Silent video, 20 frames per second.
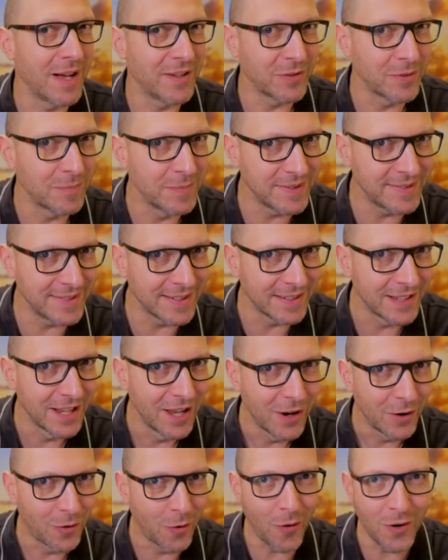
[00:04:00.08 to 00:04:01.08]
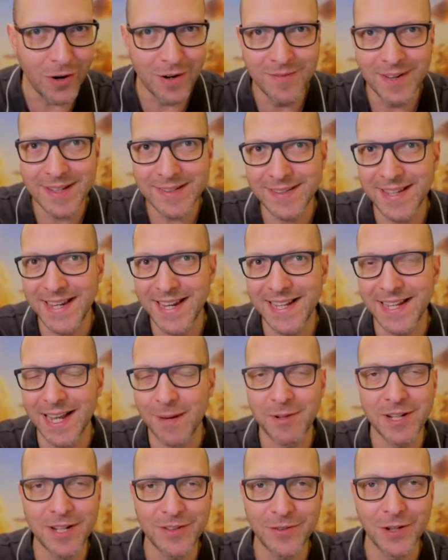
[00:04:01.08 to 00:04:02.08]
mal so ein bisschen gucken, was geht,
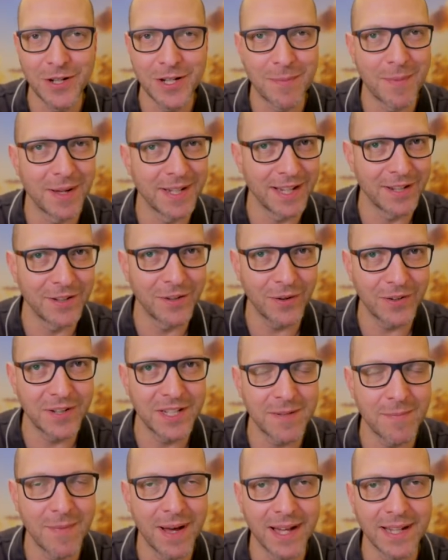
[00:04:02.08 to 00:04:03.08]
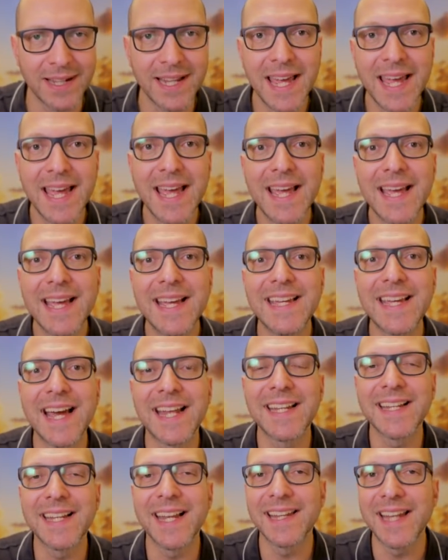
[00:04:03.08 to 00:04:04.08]
aber das sollte man dann doch nicht machen. Ich
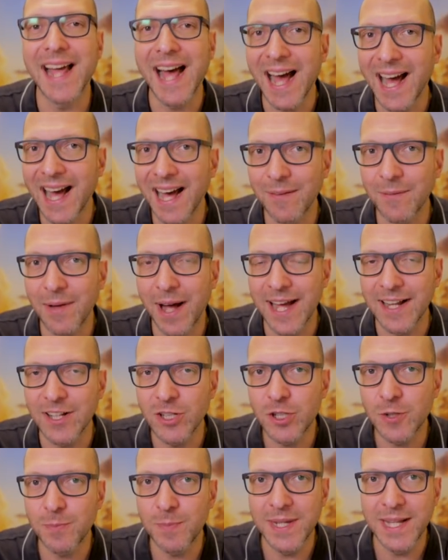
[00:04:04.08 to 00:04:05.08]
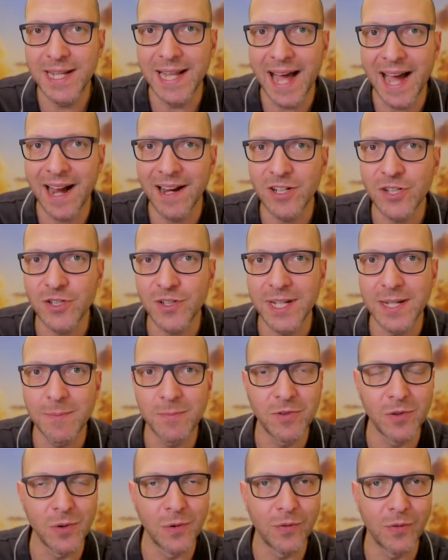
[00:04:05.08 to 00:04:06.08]
hatte danach einen Spiegel
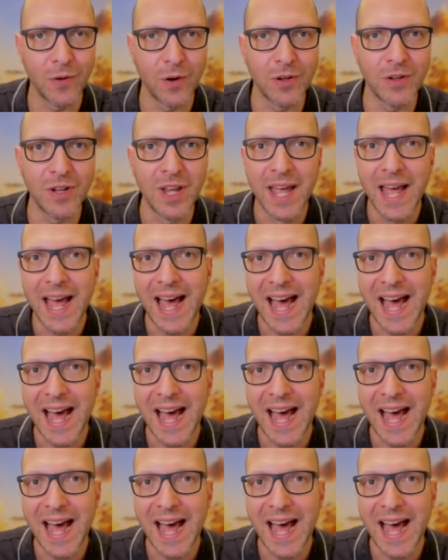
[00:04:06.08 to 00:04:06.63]
angestrebt, so von